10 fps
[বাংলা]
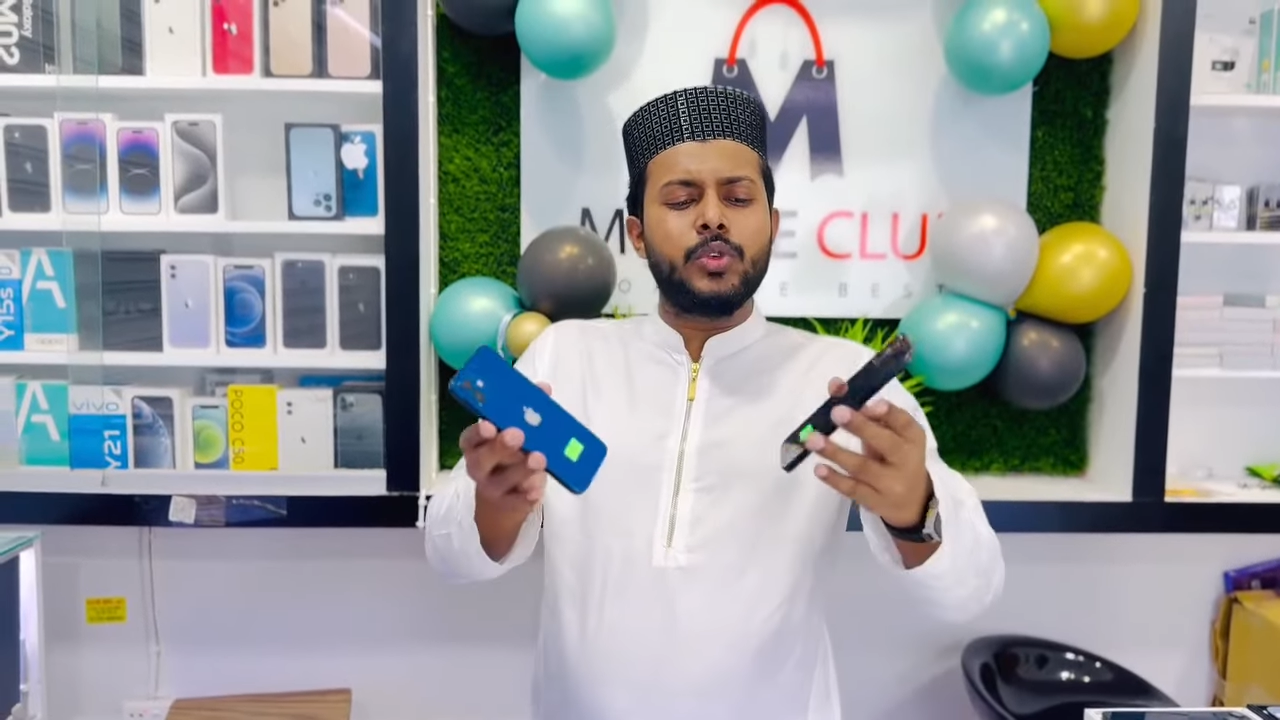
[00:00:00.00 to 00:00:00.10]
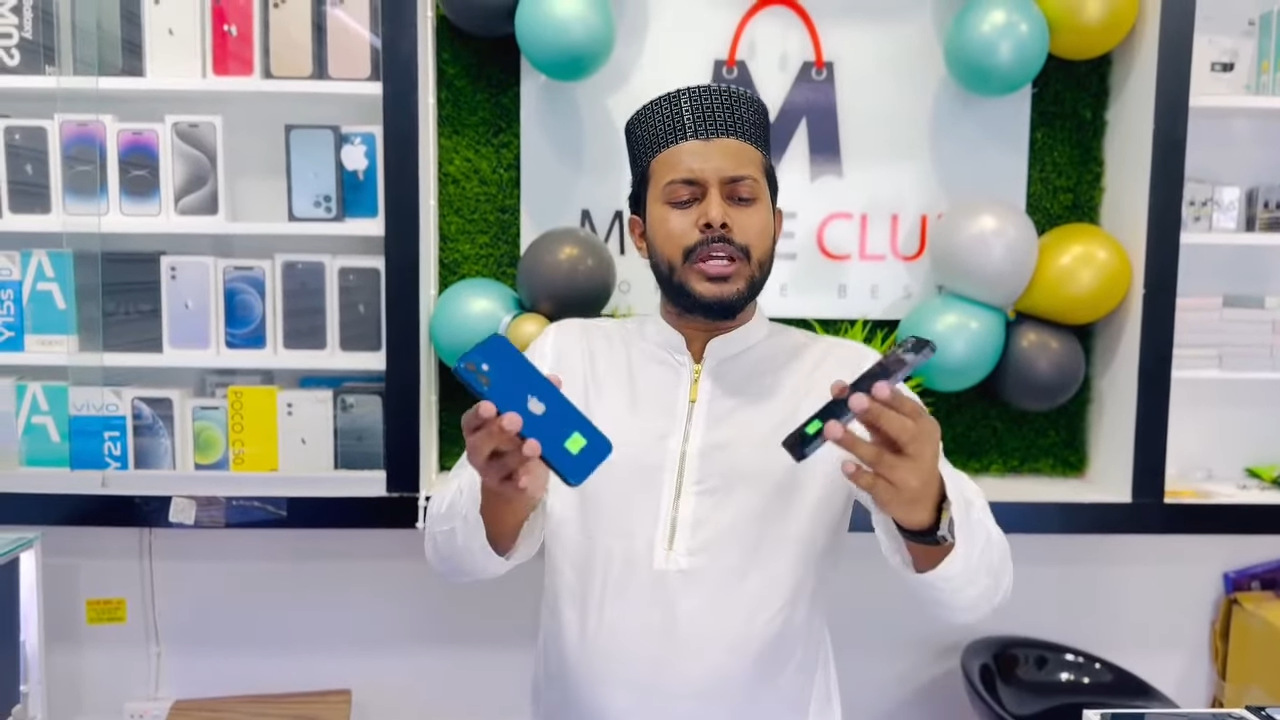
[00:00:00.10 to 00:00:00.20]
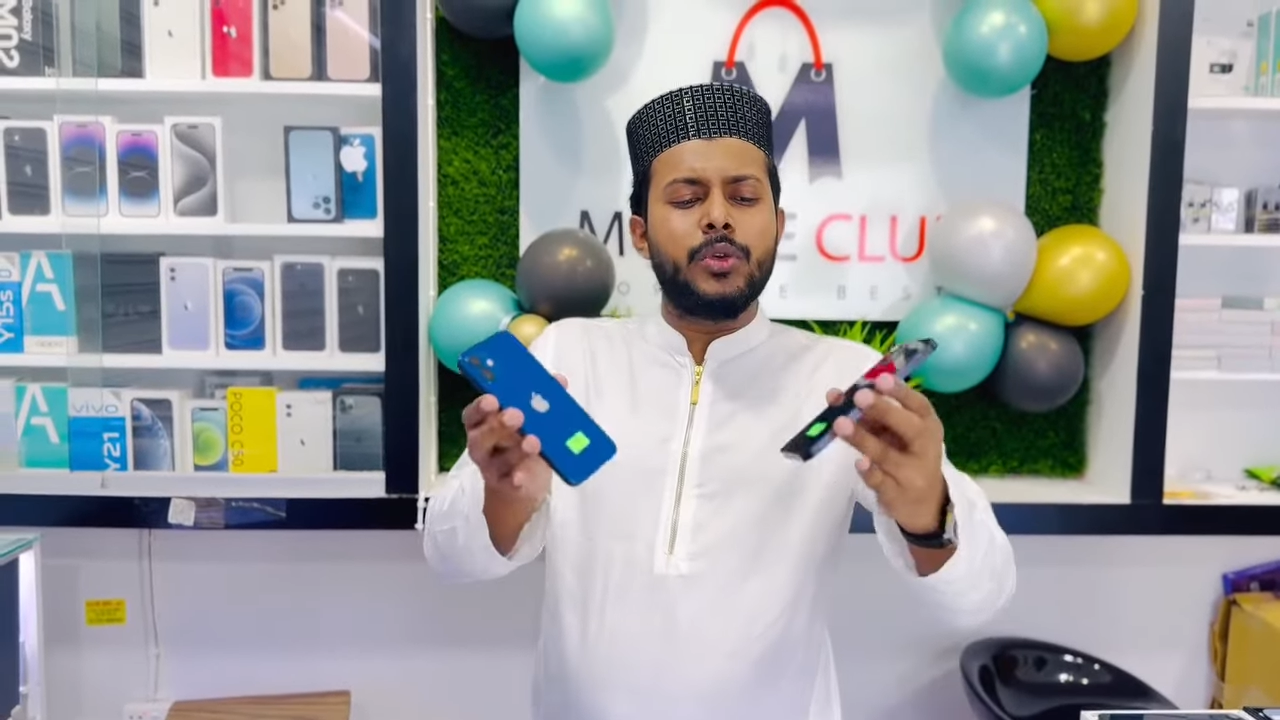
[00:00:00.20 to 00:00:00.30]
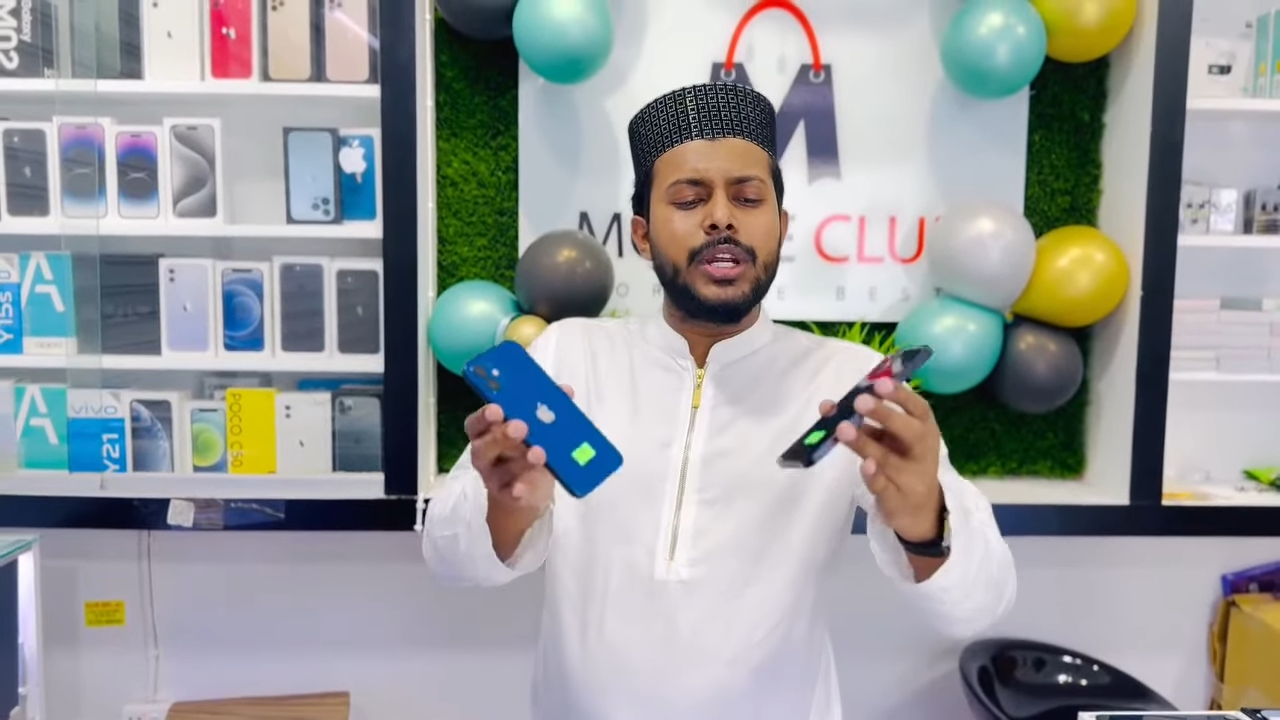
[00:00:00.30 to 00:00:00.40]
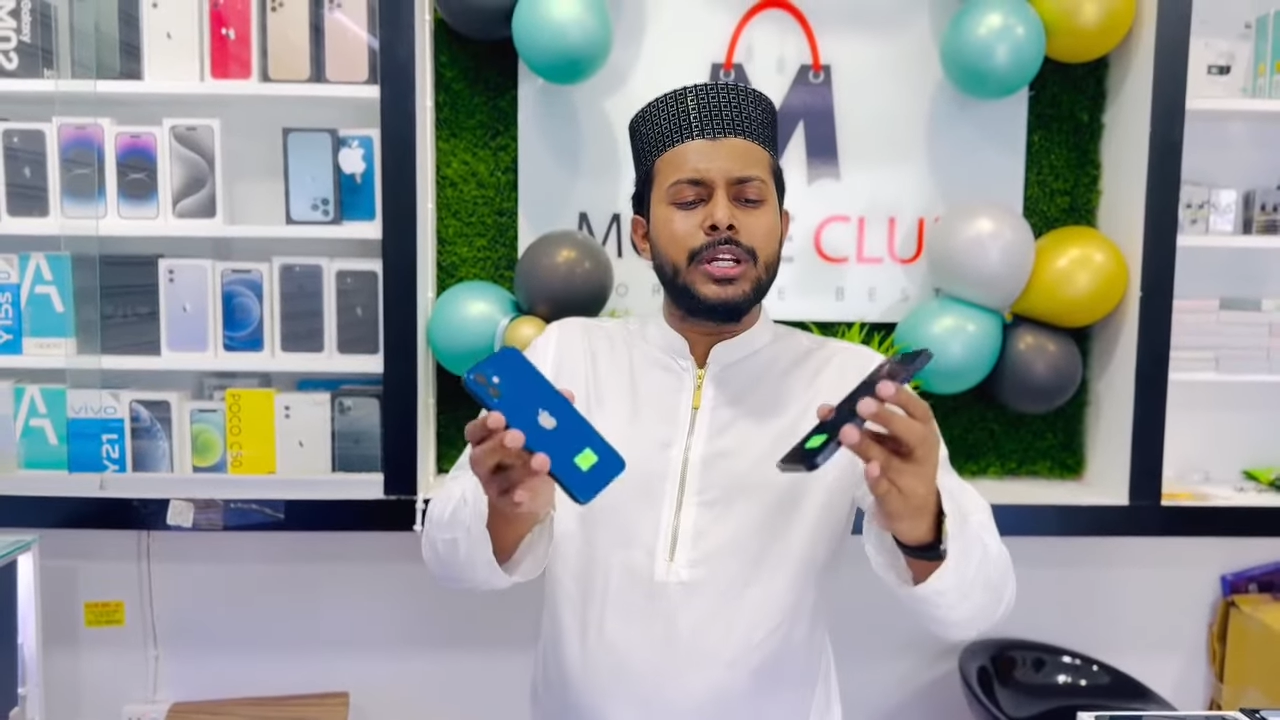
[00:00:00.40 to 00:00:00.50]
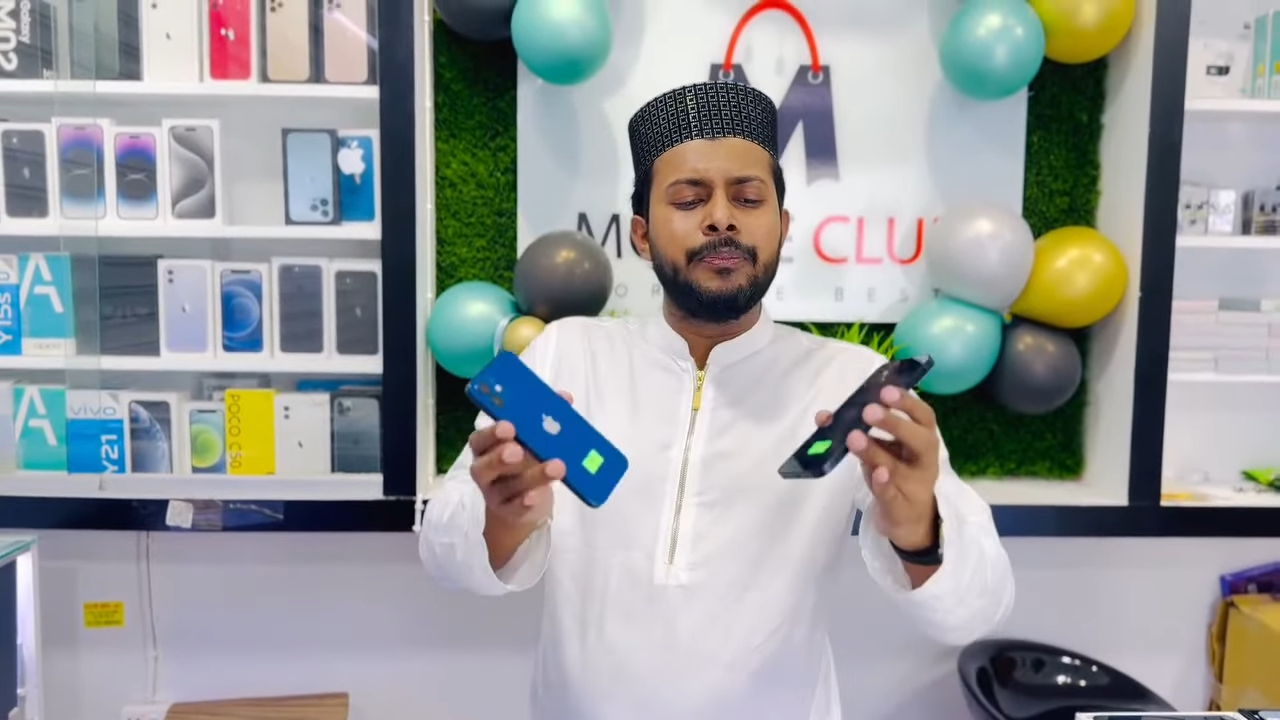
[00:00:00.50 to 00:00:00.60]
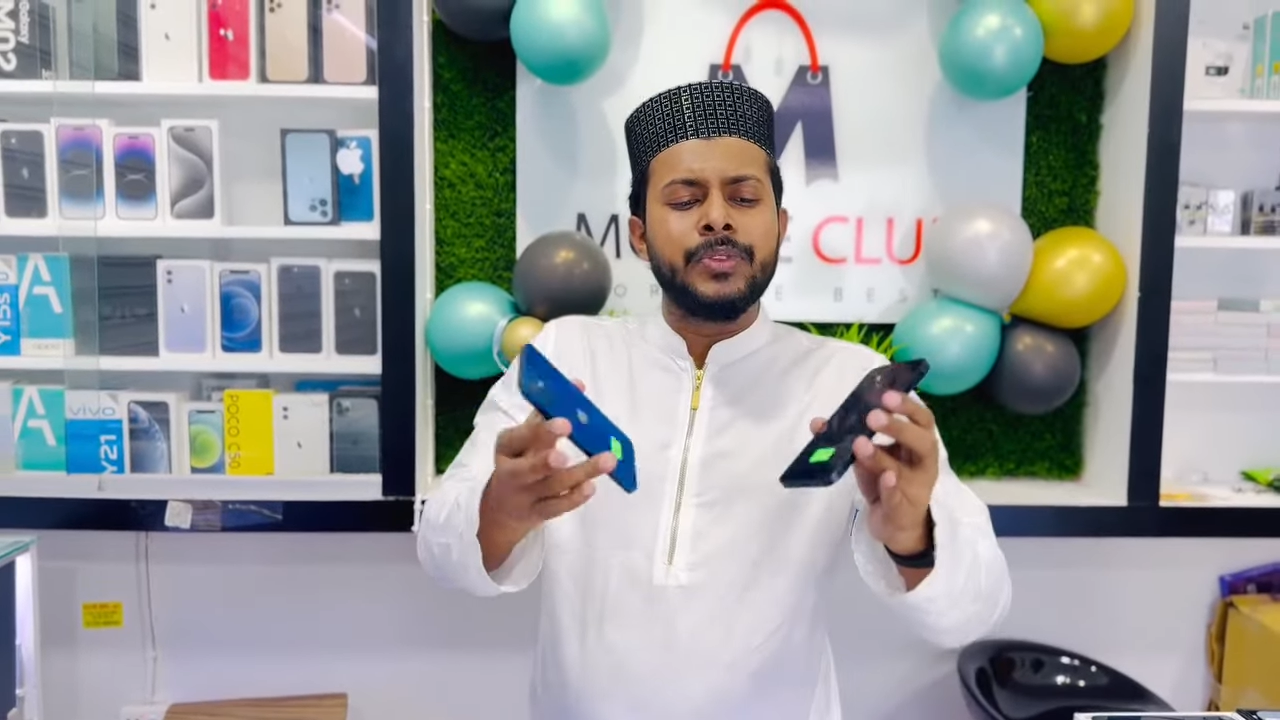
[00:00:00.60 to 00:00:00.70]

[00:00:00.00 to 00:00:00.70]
দুইটা ইউনিট